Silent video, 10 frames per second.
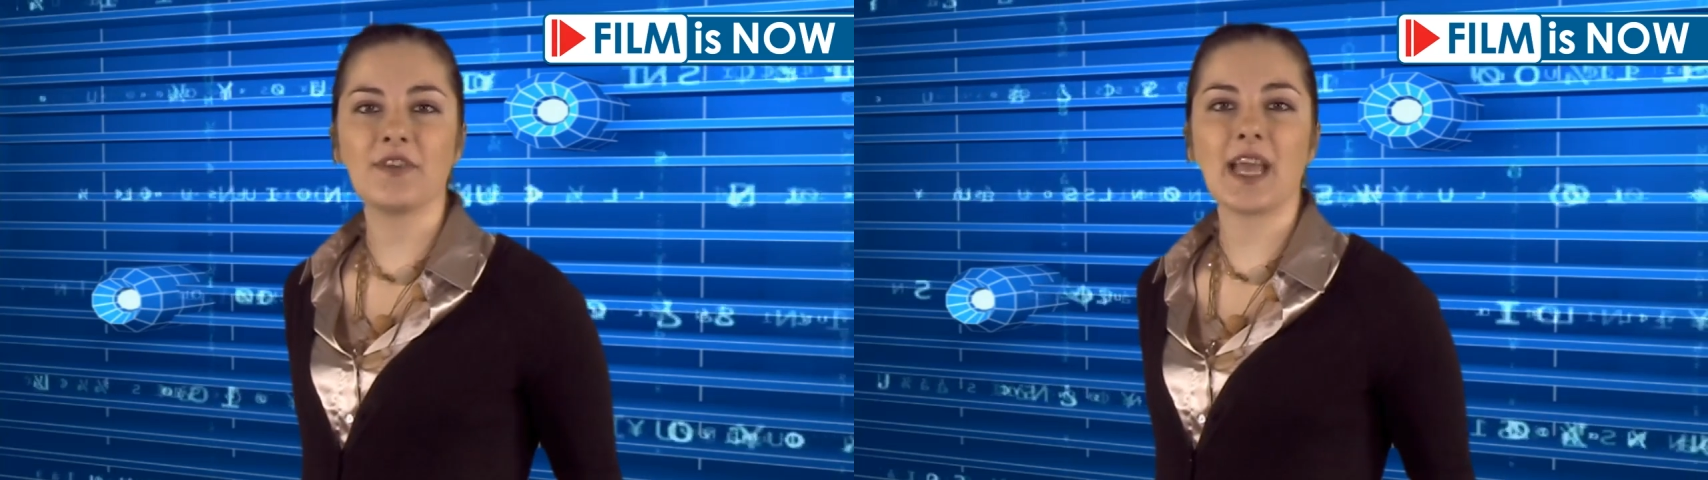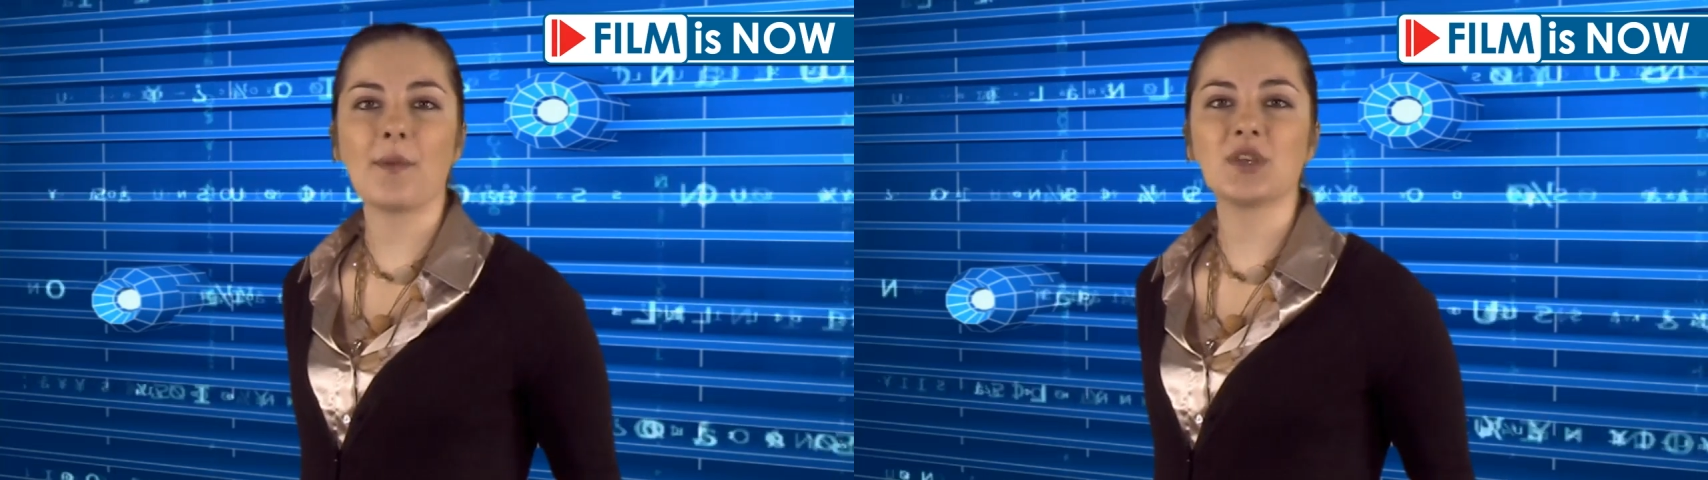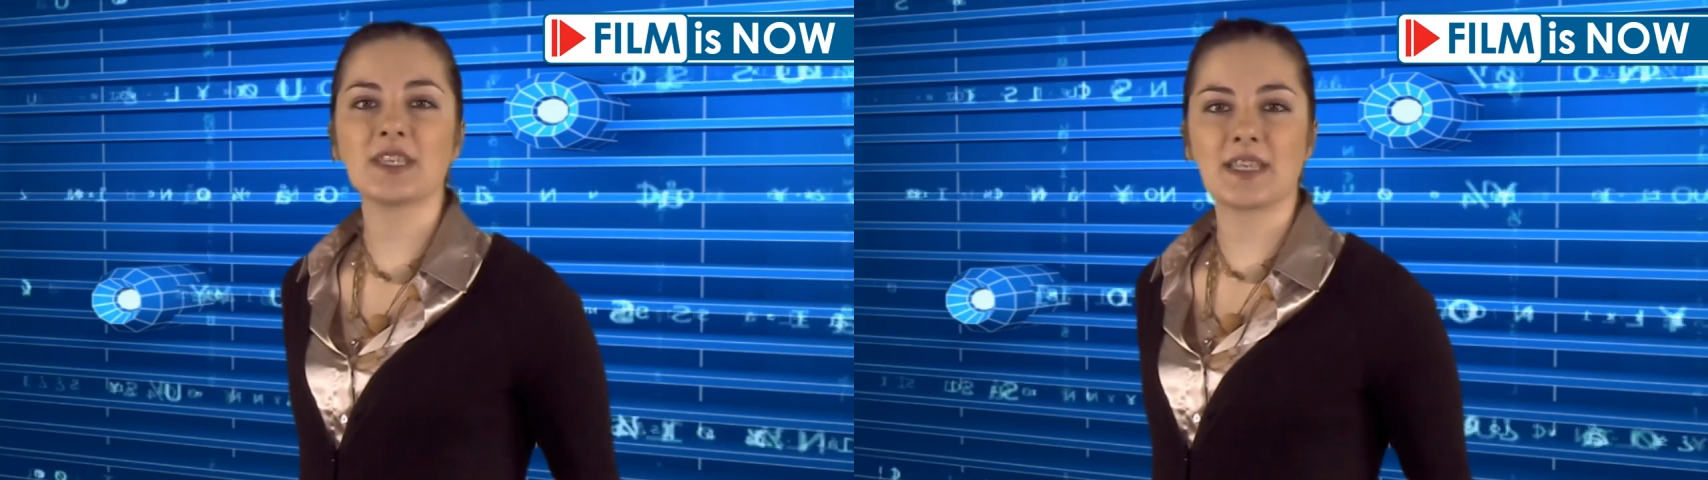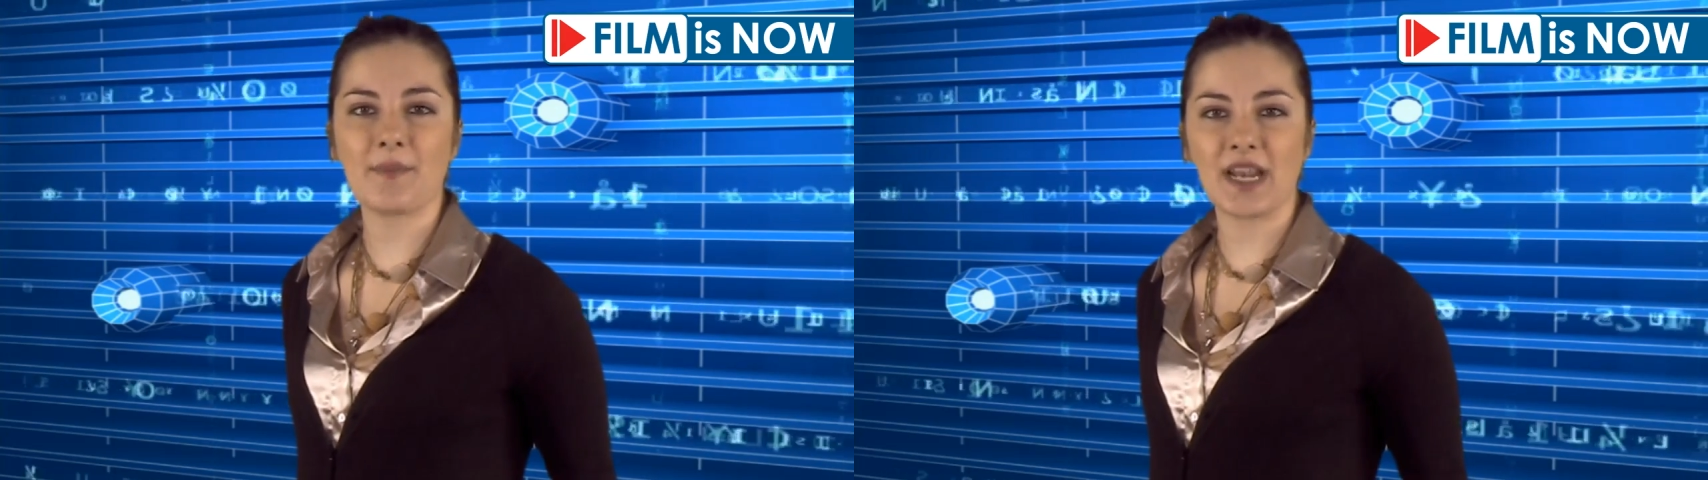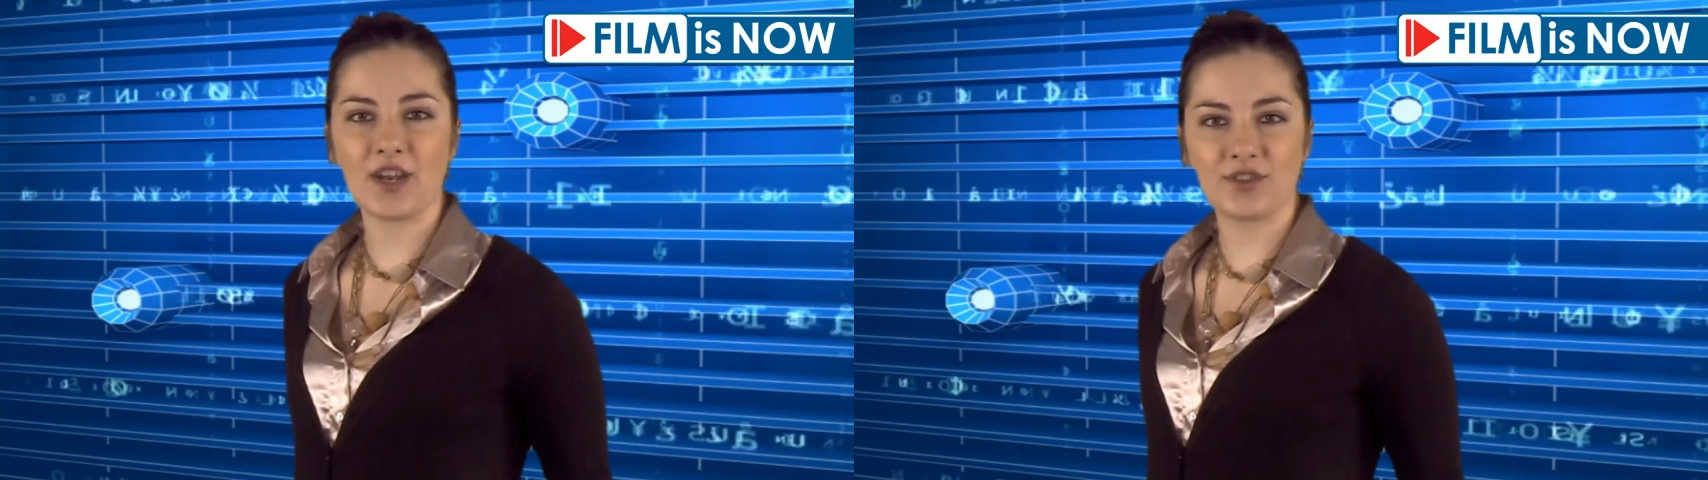Vediamo
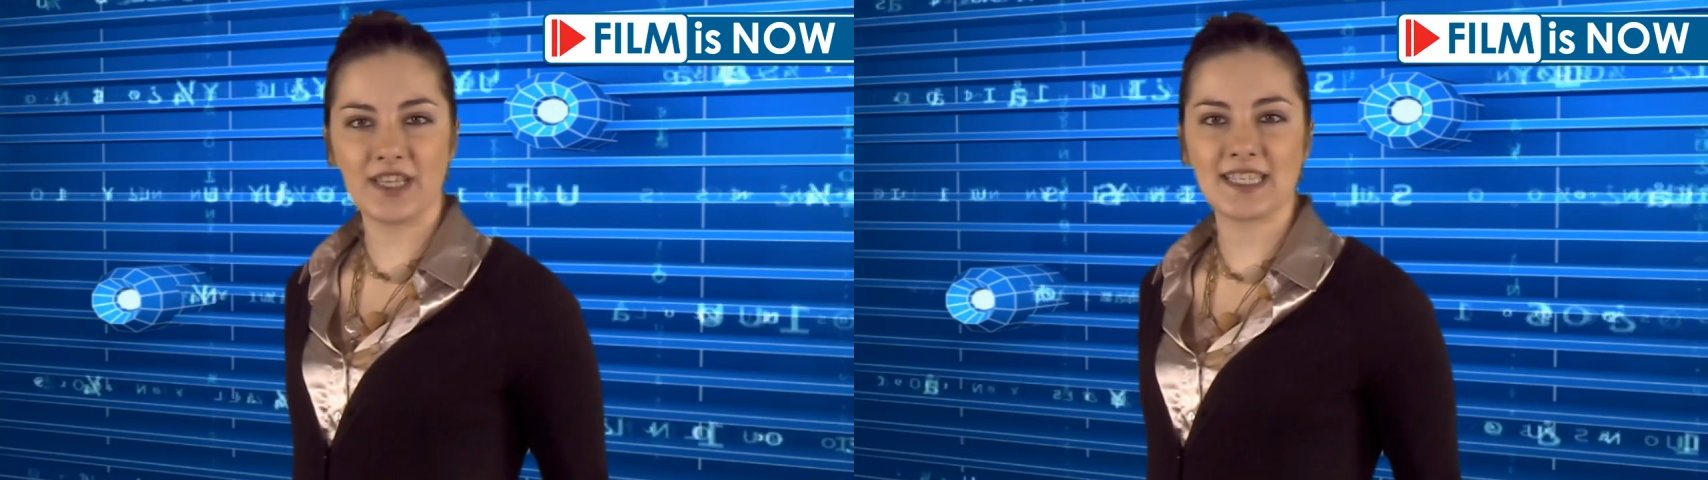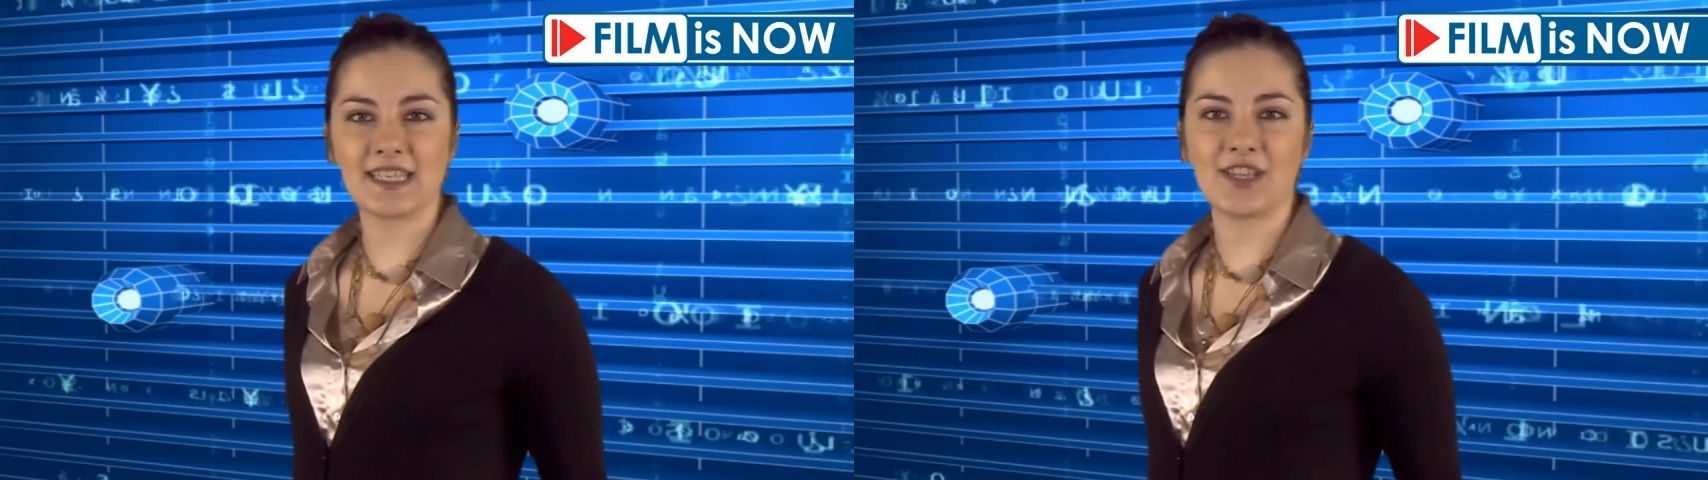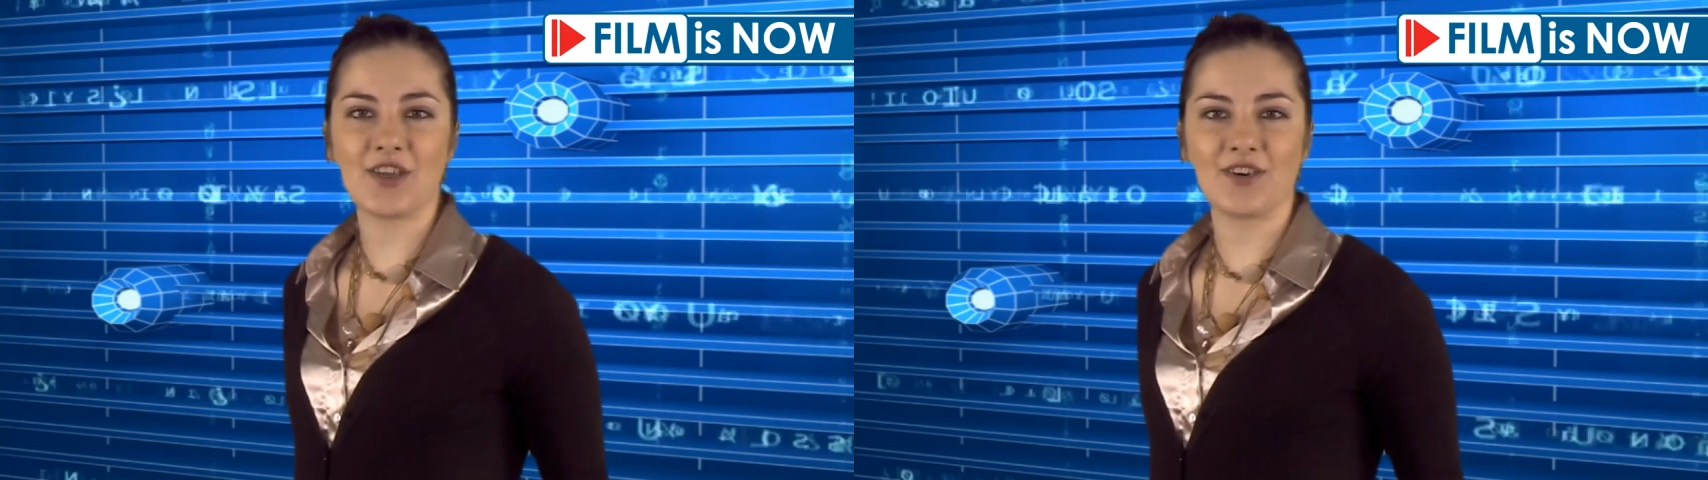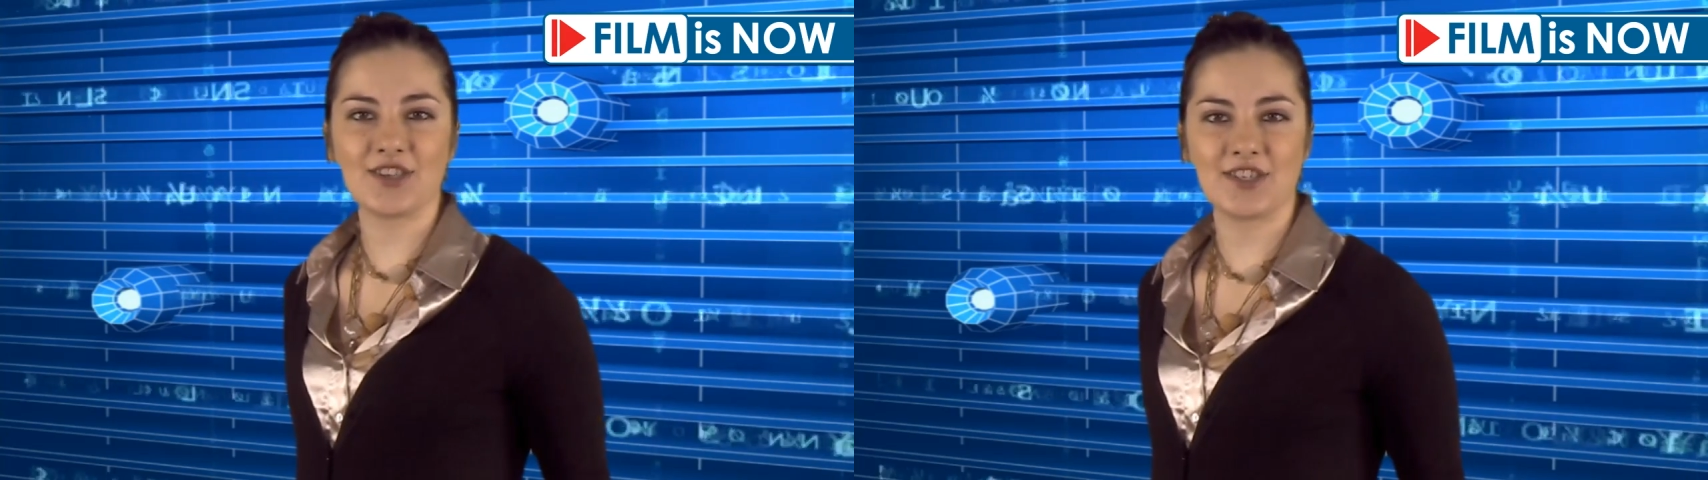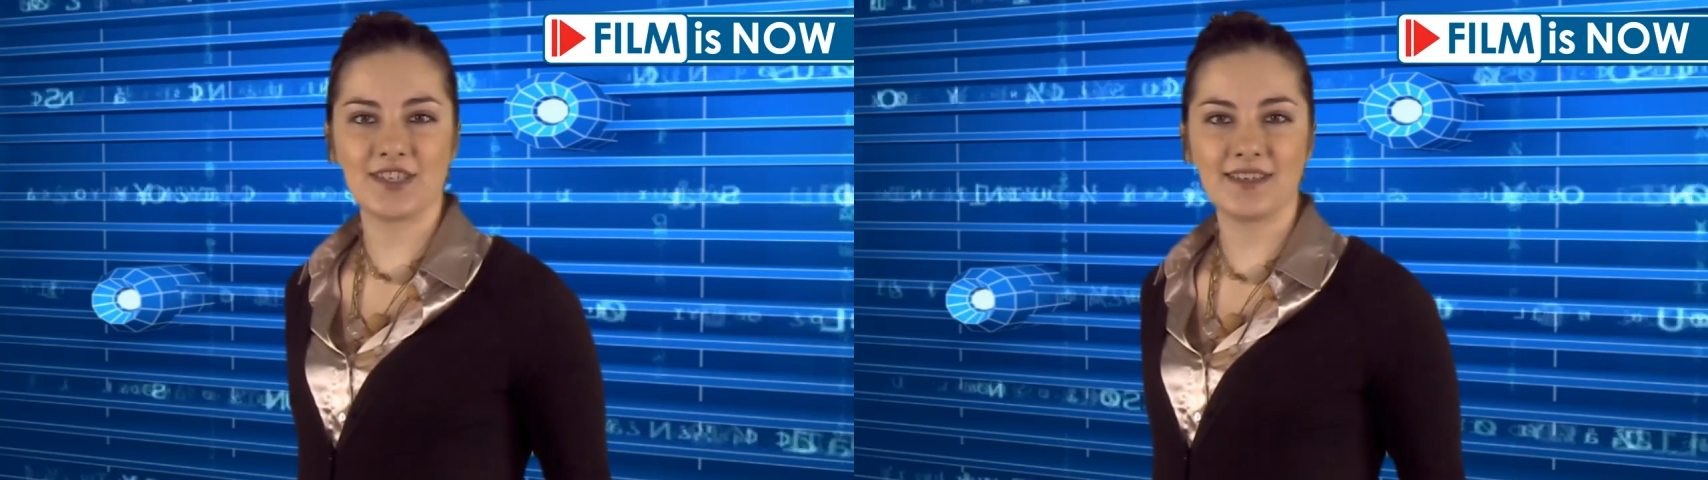insieme le notizie di
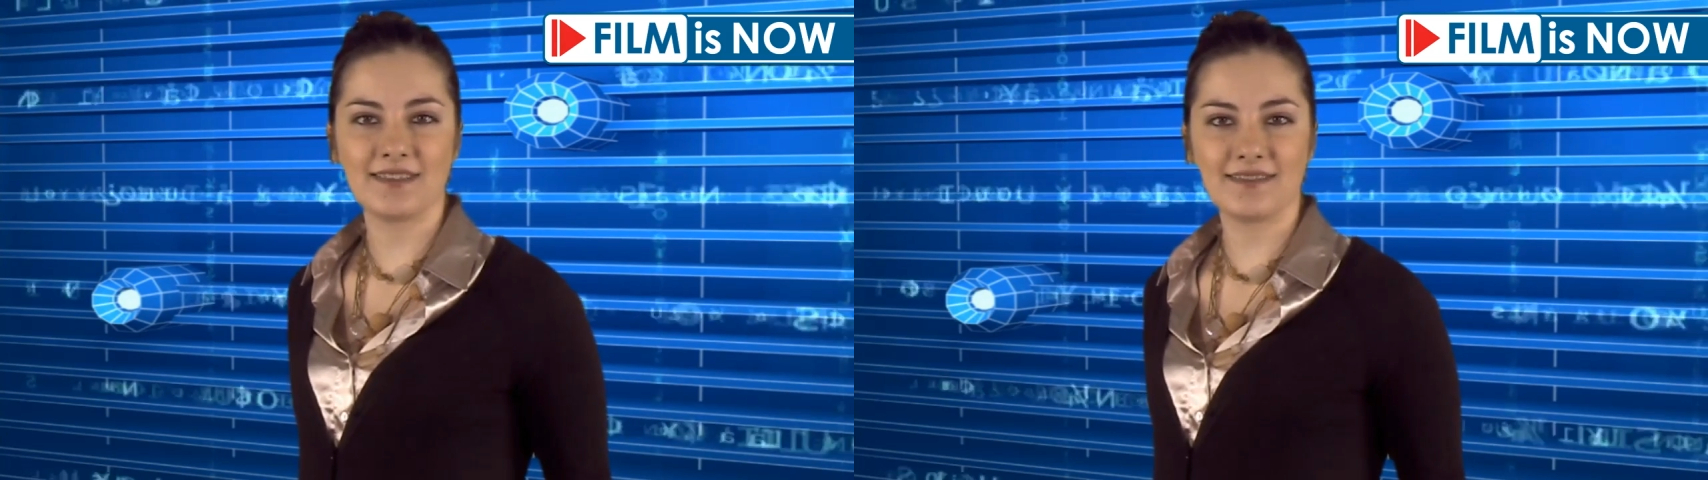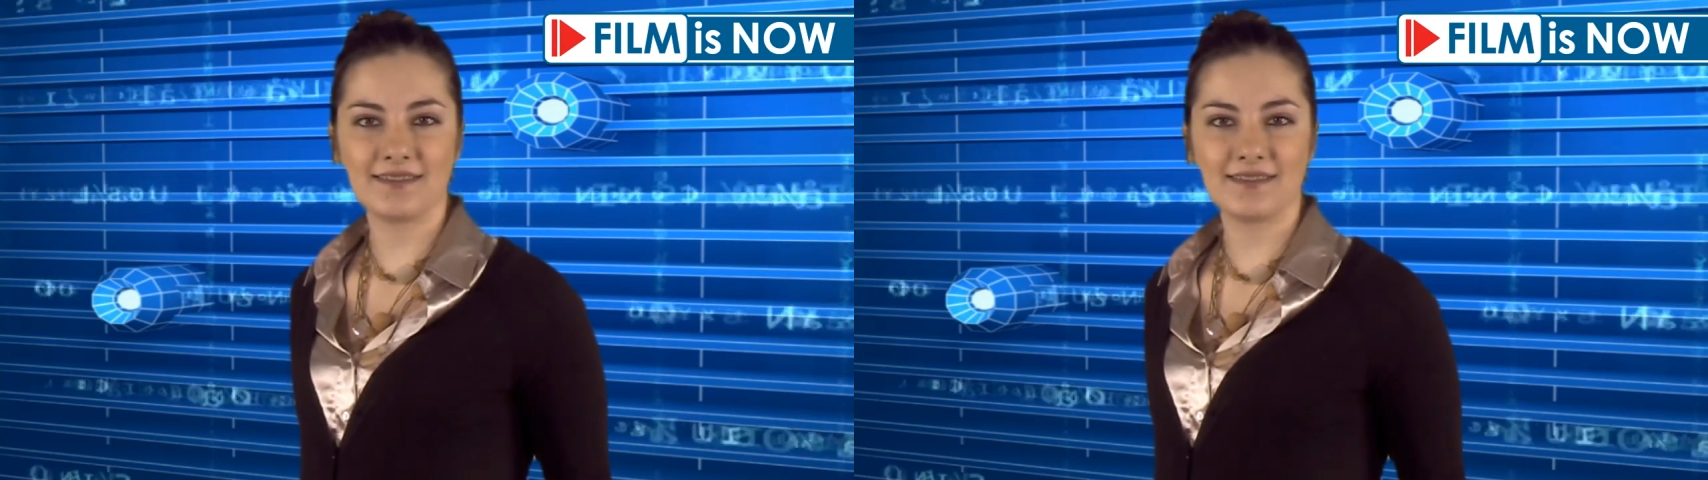oggi.